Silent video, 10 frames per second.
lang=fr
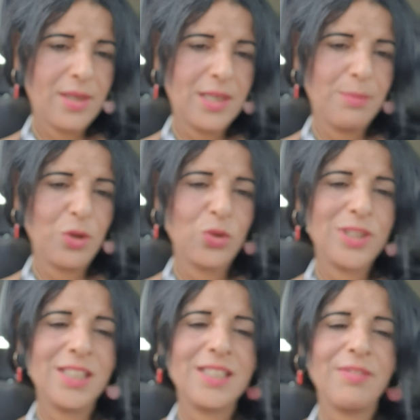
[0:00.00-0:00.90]
Numéro
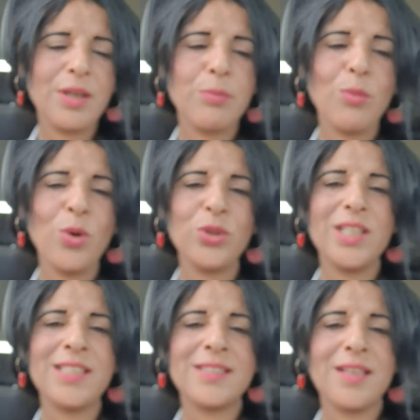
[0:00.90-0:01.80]
6 avec mon
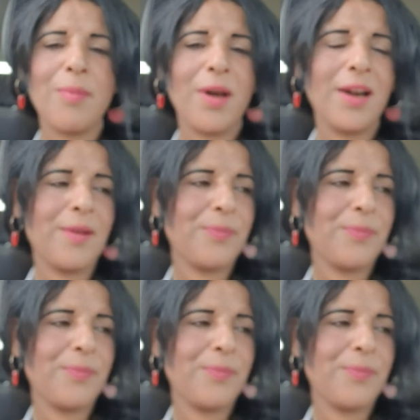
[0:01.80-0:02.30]
Sabal.